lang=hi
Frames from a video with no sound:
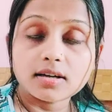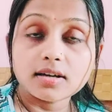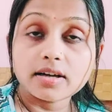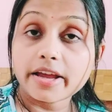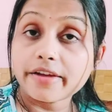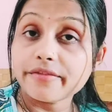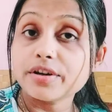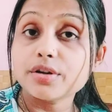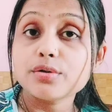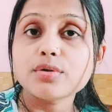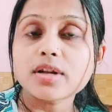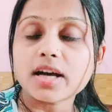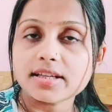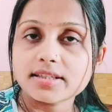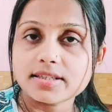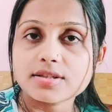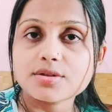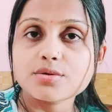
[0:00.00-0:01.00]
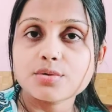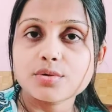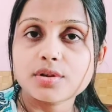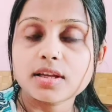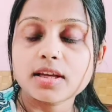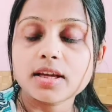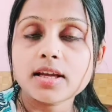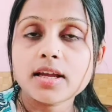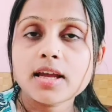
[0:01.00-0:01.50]
हैवी टू डाइजेस्ट
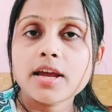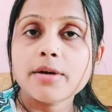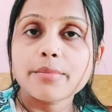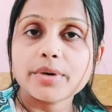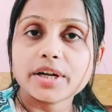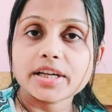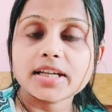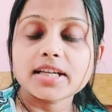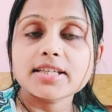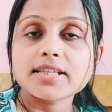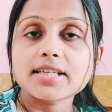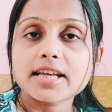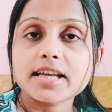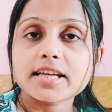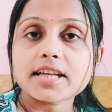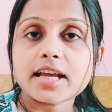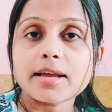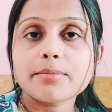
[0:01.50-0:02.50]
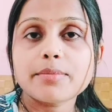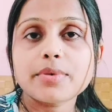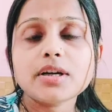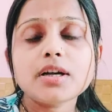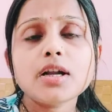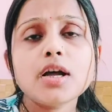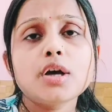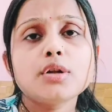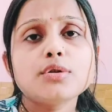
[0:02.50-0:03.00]
होती हैं प्रेगनेंसी के टाइम पर
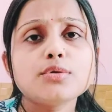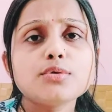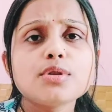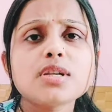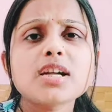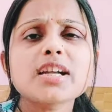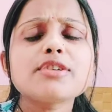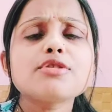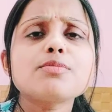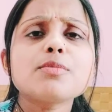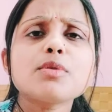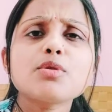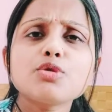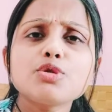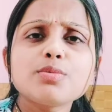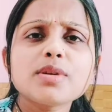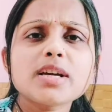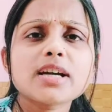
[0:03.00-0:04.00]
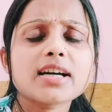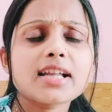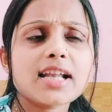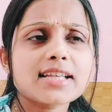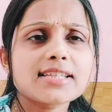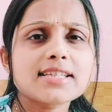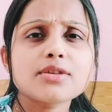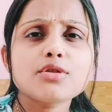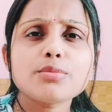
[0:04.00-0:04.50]
दूसरा कि उसमें कुछ भी अगर
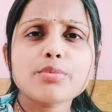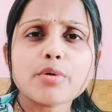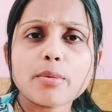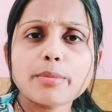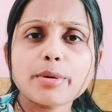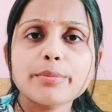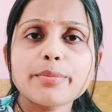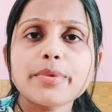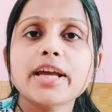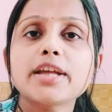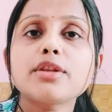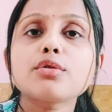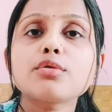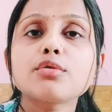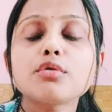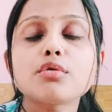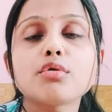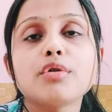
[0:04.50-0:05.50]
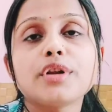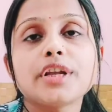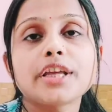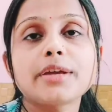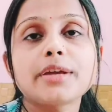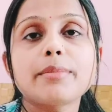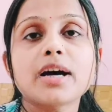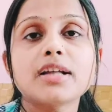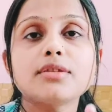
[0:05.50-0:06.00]
ऐसी कोई प्रॉब्लम भी है तो कुक होने के
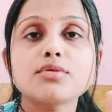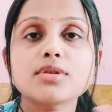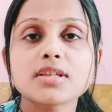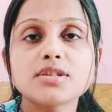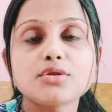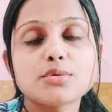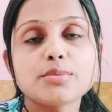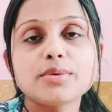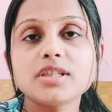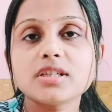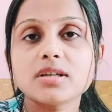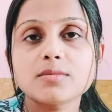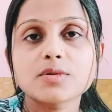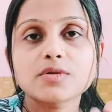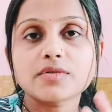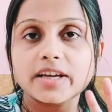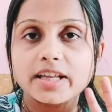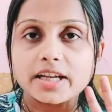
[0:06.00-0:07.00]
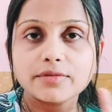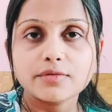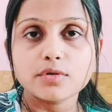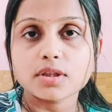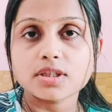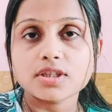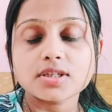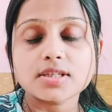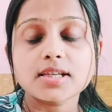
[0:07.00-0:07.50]
बाद उसके जो भी जर्म्स वगैरह वो
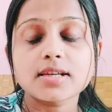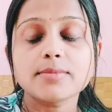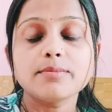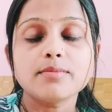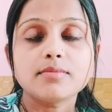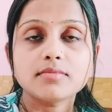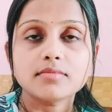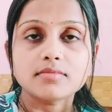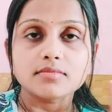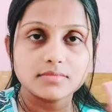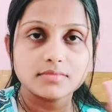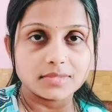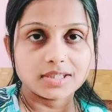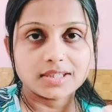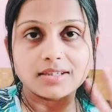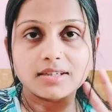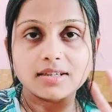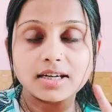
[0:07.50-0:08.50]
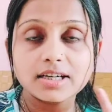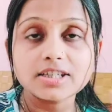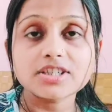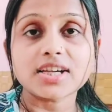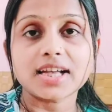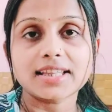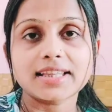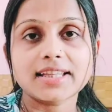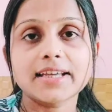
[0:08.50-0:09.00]
अच्छे से हट
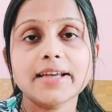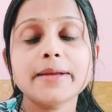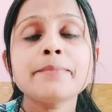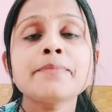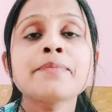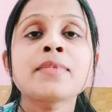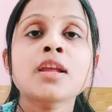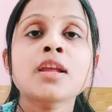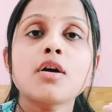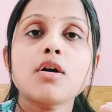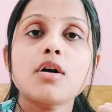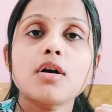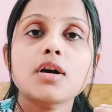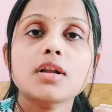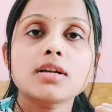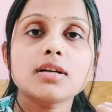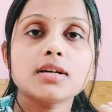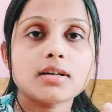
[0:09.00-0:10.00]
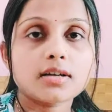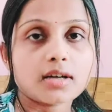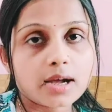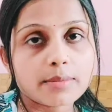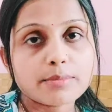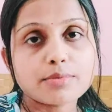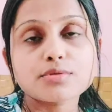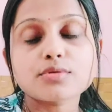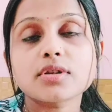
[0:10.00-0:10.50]
जाते हैं और
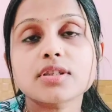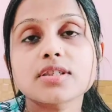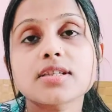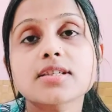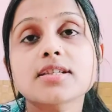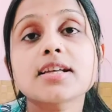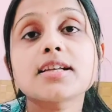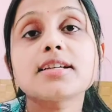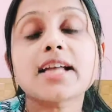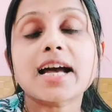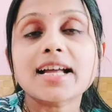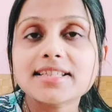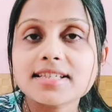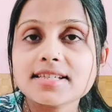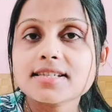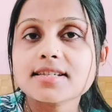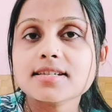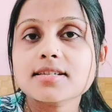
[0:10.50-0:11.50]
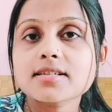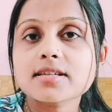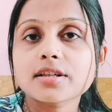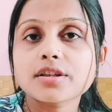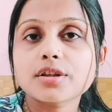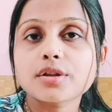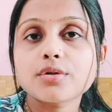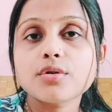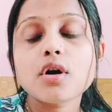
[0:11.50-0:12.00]
आप उसको अच्छे से डाइजेस्ट कर
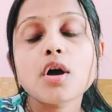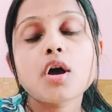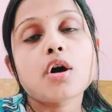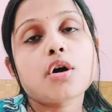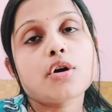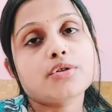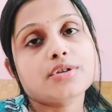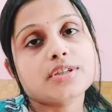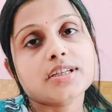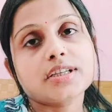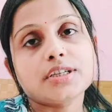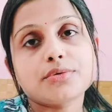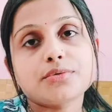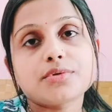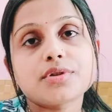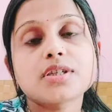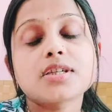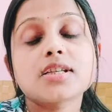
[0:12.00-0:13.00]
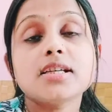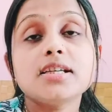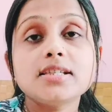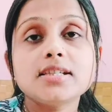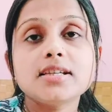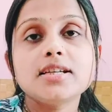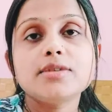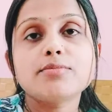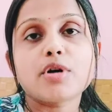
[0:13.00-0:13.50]
सकते हो और उसके न्यूट्रिएंट
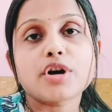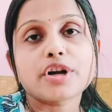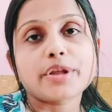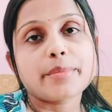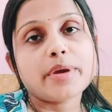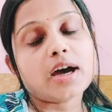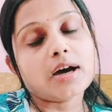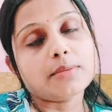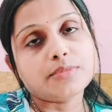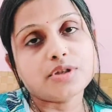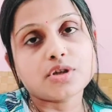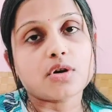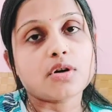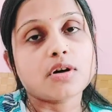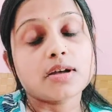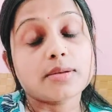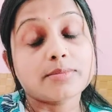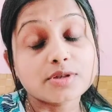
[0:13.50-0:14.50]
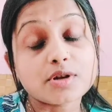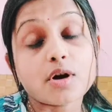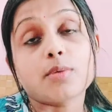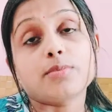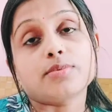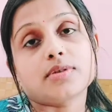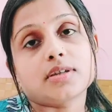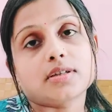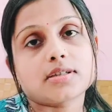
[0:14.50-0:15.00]
इजीली बॉडी में
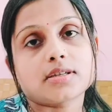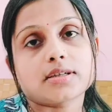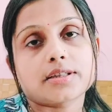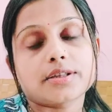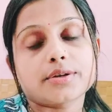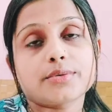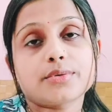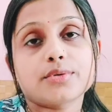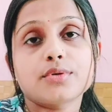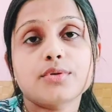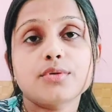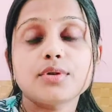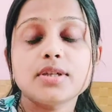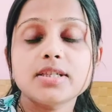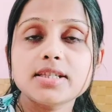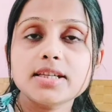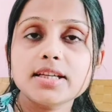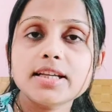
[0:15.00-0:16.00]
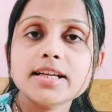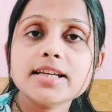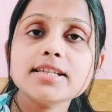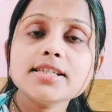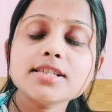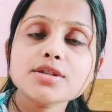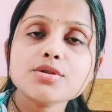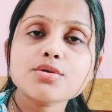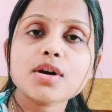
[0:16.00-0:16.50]
अब्जॉर्ब कर सकते हो तो इसीलिए
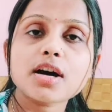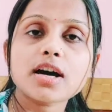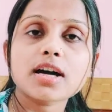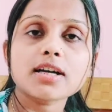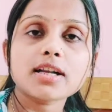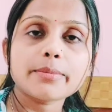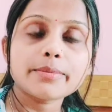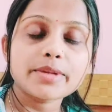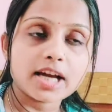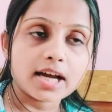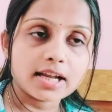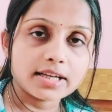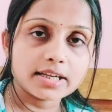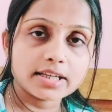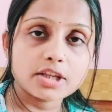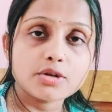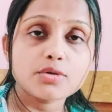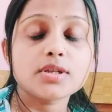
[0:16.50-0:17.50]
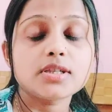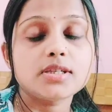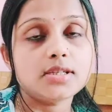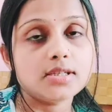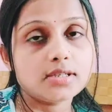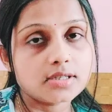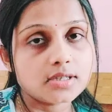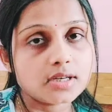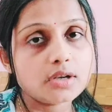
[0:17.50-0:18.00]
इन चीज़ों का अगर आप ध्यान रखते हो कि
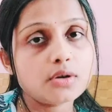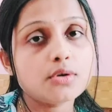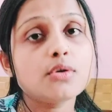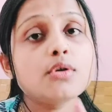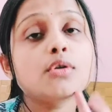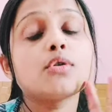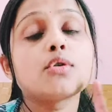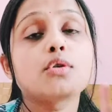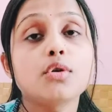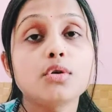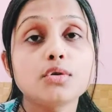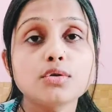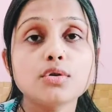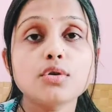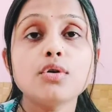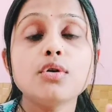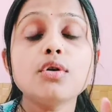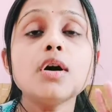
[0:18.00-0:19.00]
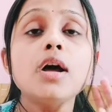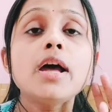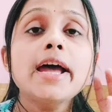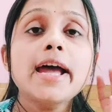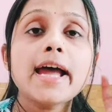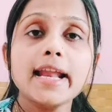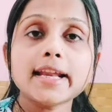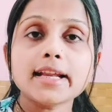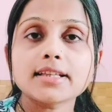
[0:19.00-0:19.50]
सीजनल हो कुक्ड हो
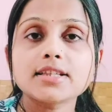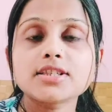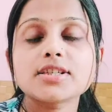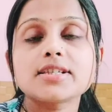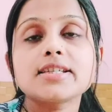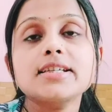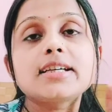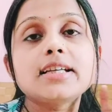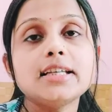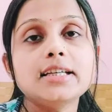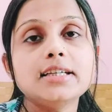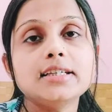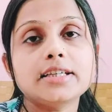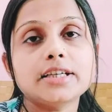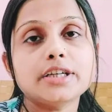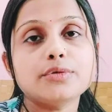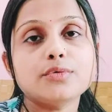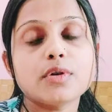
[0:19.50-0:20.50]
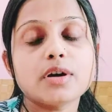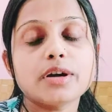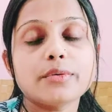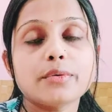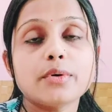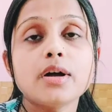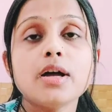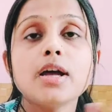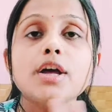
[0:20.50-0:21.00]
एंड अच्छे से क्लीन किए हुए हों
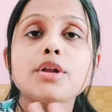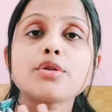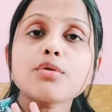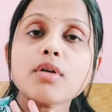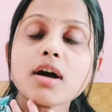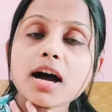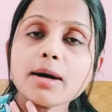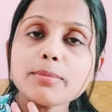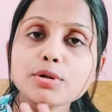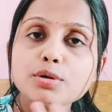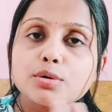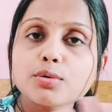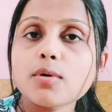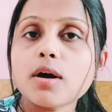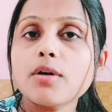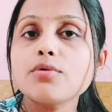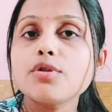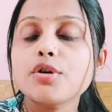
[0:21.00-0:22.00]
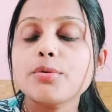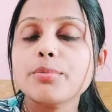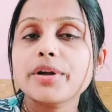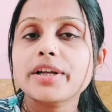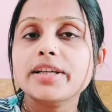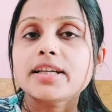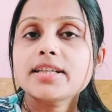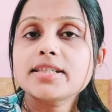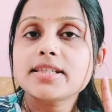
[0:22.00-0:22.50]
तो आप थ्रू आउट योर
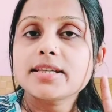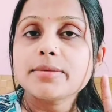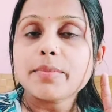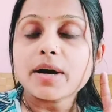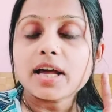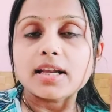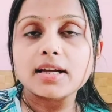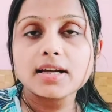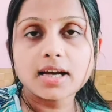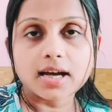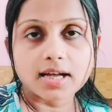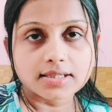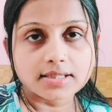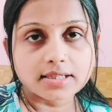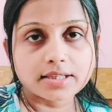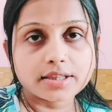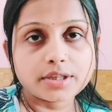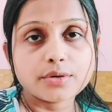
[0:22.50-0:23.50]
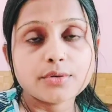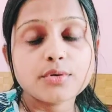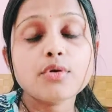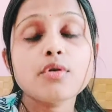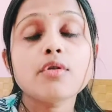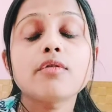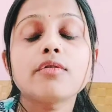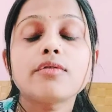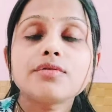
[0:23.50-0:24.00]
प्रेगनेंसी पालक खा सकते हो
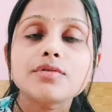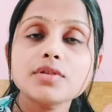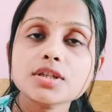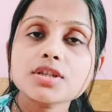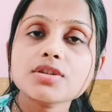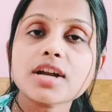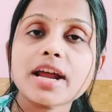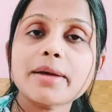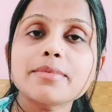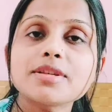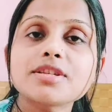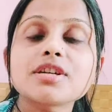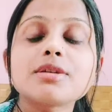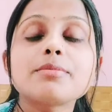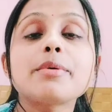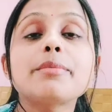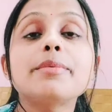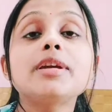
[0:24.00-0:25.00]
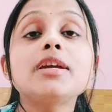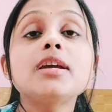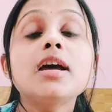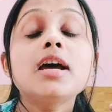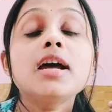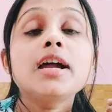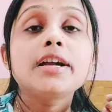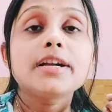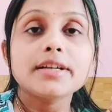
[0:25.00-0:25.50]
फर्स्ट ट्राइमेस्टर में भी
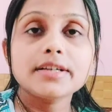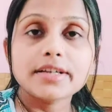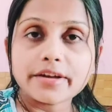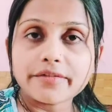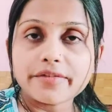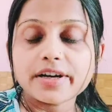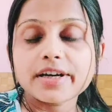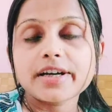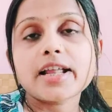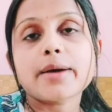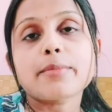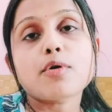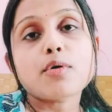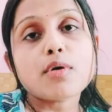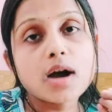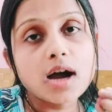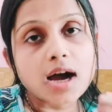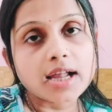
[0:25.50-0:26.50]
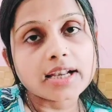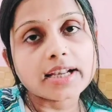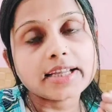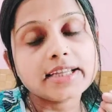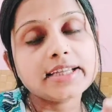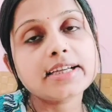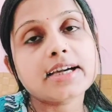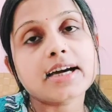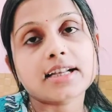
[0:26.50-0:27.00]
डेफिनेटली आपको खाना
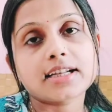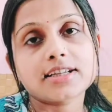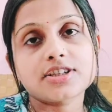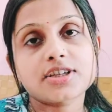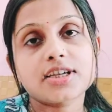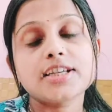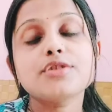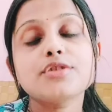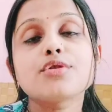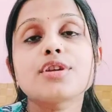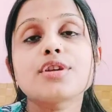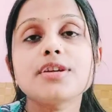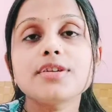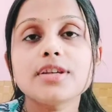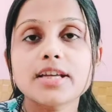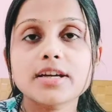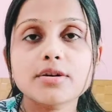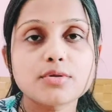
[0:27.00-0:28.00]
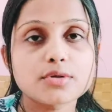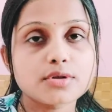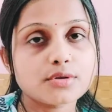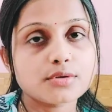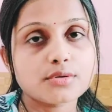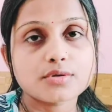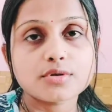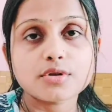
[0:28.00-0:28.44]
ही खाना चाहिए क्योंकि ये गुड सोर्स